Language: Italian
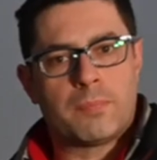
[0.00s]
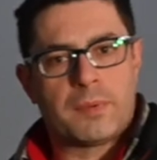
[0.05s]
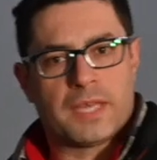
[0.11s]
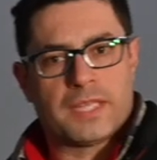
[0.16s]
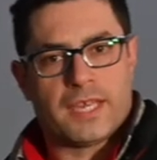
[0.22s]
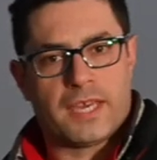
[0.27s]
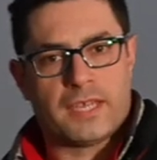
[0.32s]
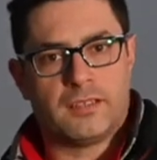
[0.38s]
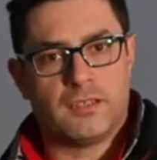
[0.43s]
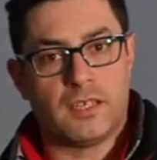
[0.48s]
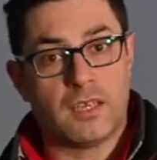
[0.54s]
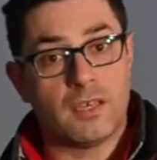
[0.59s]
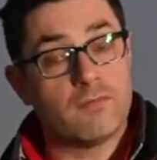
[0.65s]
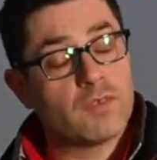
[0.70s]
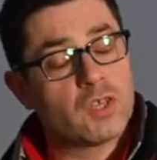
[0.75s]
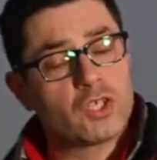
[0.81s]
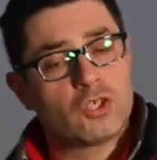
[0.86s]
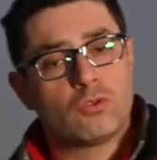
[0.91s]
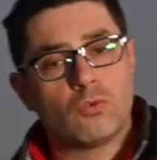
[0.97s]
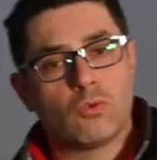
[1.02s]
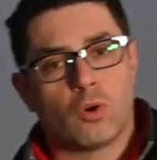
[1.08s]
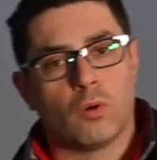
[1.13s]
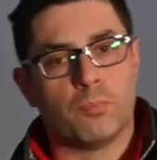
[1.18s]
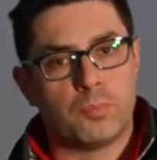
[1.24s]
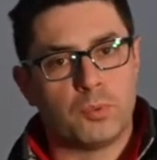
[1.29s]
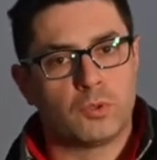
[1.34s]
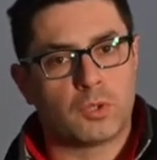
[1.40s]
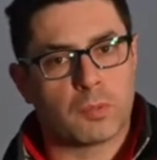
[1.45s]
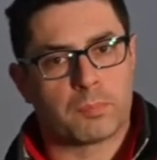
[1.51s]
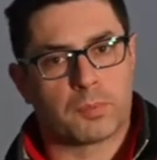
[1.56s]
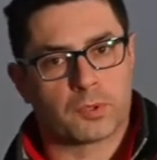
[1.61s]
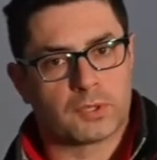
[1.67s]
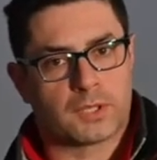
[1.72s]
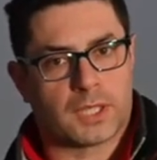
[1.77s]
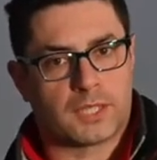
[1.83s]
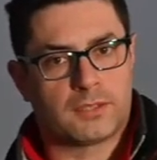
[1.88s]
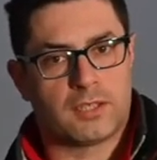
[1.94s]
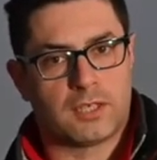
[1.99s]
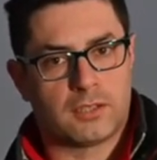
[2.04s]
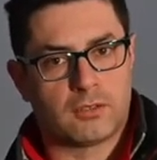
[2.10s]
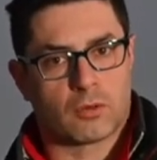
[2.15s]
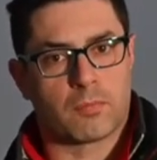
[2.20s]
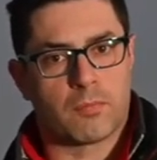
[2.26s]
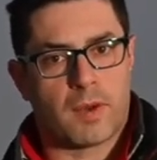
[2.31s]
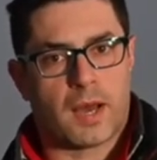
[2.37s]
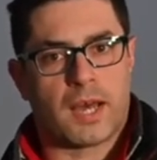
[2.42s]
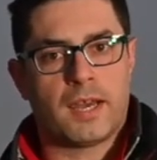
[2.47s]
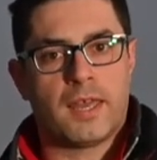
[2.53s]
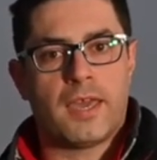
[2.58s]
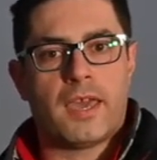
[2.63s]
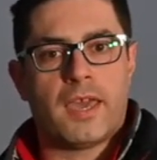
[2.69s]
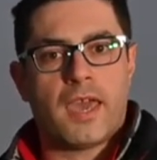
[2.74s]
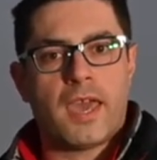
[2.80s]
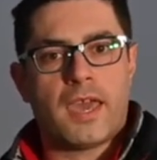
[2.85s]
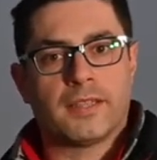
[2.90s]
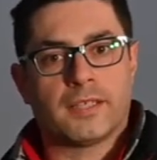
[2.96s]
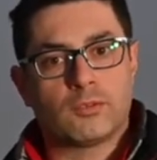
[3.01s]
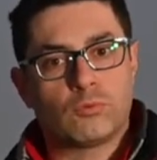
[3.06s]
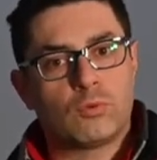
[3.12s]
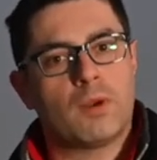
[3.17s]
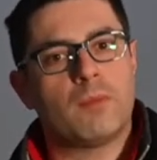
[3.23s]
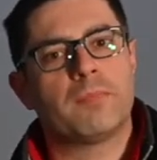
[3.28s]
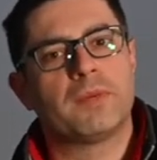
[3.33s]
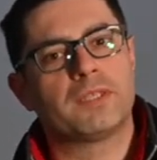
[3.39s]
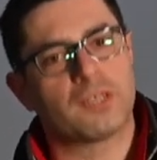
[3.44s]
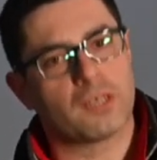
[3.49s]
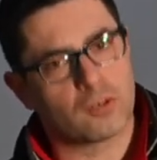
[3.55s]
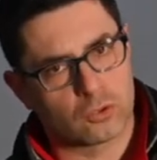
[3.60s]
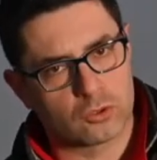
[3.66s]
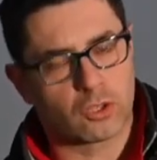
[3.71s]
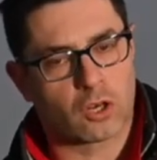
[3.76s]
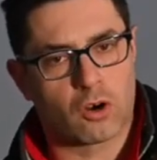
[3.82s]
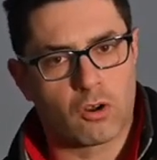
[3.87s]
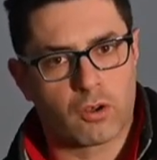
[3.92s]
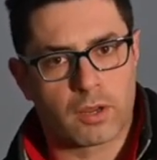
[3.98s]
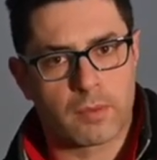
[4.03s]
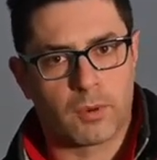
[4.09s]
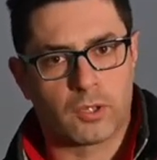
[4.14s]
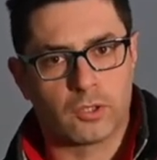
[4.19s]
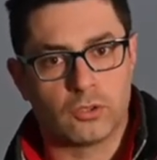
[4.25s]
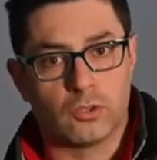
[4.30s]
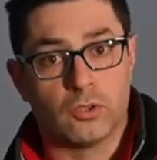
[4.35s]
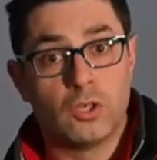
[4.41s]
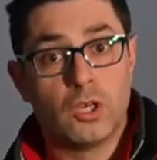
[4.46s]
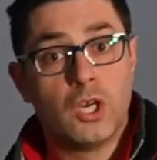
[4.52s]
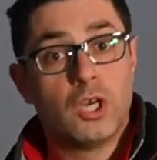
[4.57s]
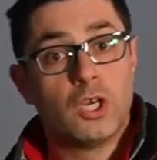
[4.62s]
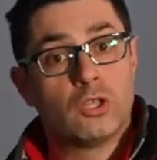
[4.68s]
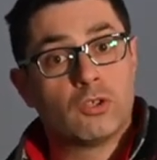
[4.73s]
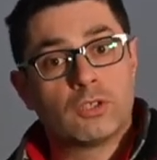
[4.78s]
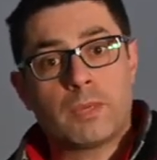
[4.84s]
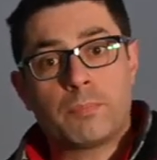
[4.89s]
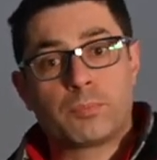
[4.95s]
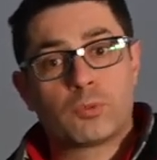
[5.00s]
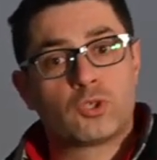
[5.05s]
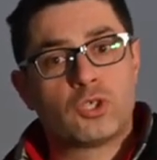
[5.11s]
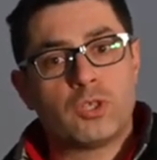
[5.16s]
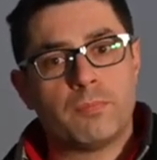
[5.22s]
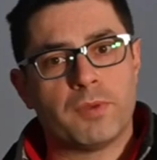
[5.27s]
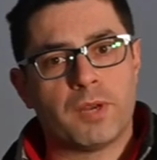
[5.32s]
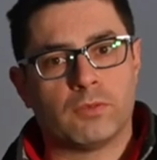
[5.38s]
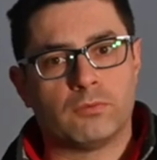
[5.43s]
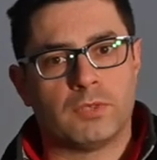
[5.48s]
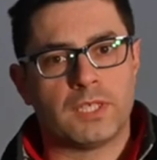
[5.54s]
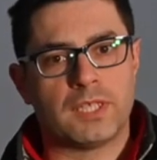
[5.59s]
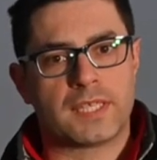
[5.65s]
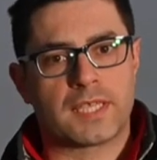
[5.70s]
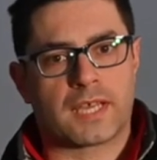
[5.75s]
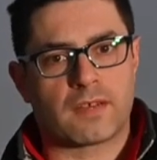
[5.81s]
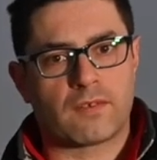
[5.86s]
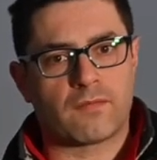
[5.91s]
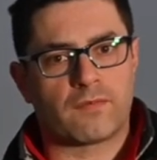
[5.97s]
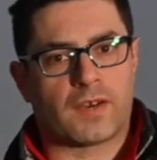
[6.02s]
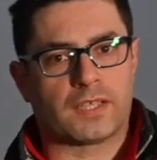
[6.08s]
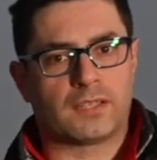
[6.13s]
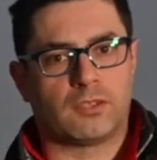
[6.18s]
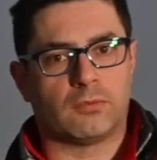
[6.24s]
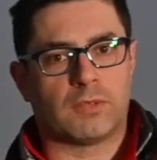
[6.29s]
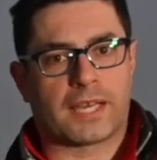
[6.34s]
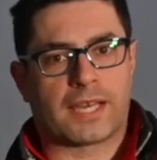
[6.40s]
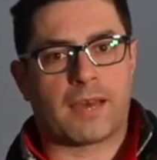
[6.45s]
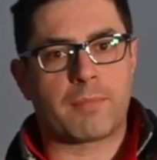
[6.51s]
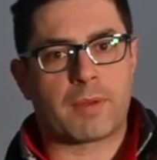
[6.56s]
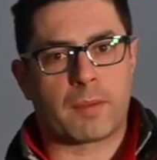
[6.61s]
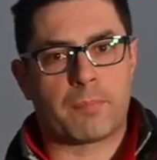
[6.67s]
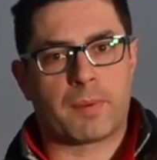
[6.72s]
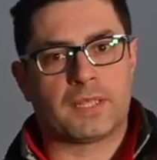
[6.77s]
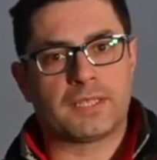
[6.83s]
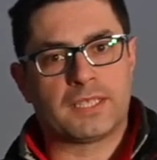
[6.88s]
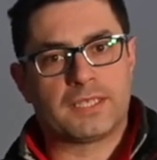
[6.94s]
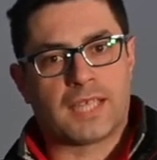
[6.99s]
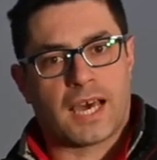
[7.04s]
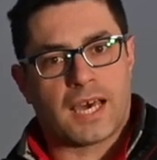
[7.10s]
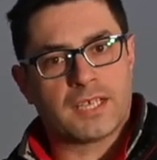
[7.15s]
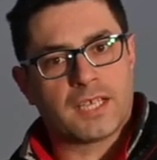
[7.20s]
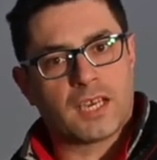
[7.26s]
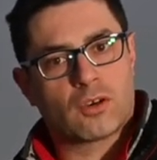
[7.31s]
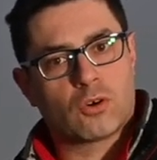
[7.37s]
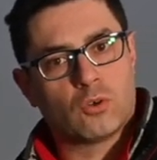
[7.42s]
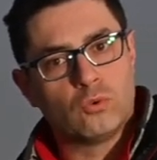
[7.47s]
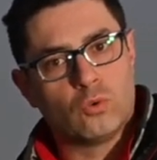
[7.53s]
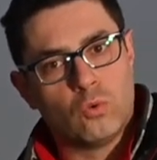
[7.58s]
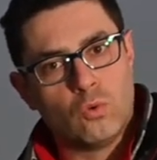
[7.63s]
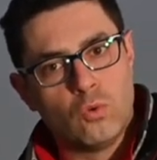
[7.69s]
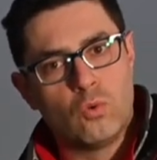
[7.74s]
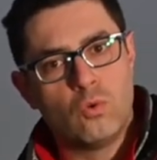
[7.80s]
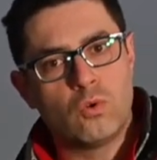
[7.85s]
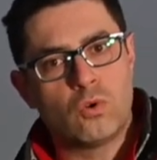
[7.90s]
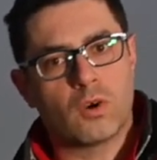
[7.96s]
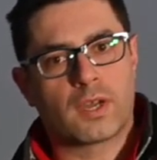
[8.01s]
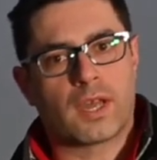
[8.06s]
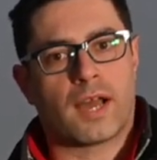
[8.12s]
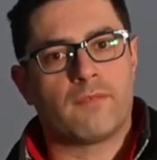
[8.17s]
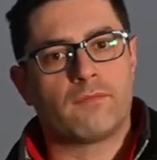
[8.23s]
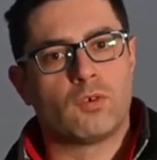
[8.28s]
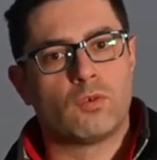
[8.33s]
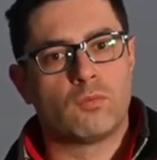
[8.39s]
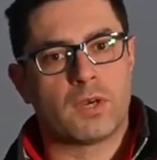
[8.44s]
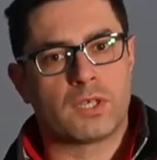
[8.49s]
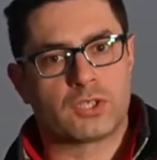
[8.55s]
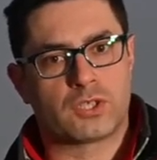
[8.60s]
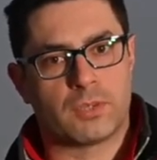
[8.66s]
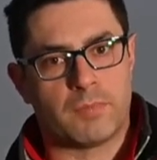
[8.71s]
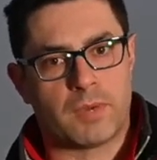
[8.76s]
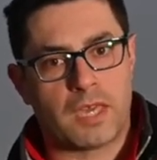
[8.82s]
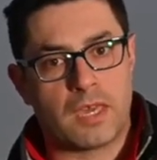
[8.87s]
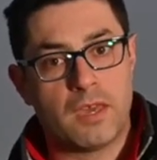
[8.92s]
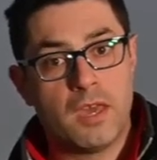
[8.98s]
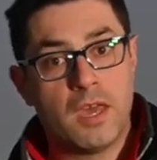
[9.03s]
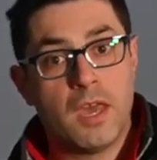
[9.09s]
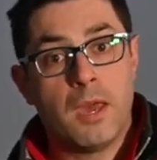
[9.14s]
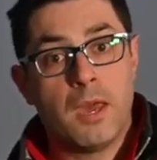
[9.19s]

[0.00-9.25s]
e i pianeti invece di un computer portatile normale è naturalmente il controllo remoto. Non è possibile utilizzare infatti una camera planetaria con un lungo cavo USB,